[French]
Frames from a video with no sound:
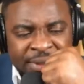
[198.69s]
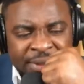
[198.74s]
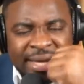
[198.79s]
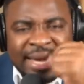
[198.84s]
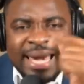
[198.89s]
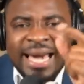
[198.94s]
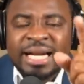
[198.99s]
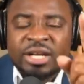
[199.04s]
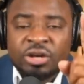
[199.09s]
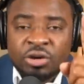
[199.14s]

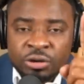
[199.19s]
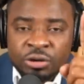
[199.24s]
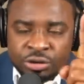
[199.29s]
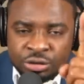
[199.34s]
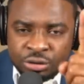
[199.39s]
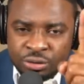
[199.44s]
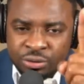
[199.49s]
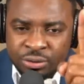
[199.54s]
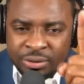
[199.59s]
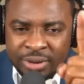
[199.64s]
quelques
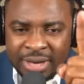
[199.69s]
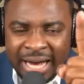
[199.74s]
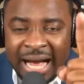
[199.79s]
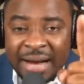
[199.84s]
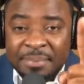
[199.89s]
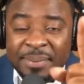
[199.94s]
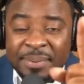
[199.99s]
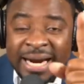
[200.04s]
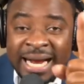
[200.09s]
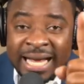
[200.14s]
jours
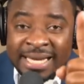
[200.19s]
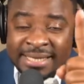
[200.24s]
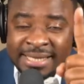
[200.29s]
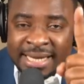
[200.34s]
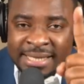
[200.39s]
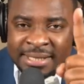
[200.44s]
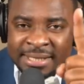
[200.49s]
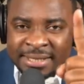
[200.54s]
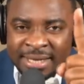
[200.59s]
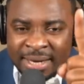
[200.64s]
après
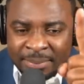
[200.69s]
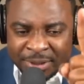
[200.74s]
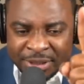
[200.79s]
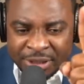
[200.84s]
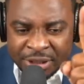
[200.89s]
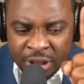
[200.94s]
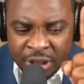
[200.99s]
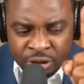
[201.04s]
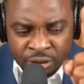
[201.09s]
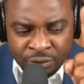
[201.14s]
assassinat
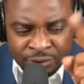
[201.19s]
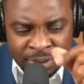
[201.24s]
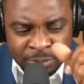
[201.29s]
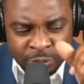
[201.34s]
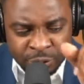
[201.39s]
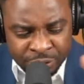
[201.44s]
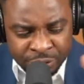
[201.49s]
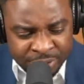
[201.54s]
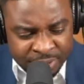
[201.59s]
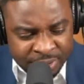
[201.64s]
président Jovenel
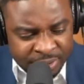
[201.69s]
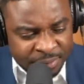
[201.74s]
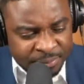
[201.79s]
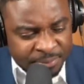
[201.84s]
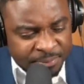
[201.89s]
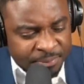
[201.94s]
Moïse.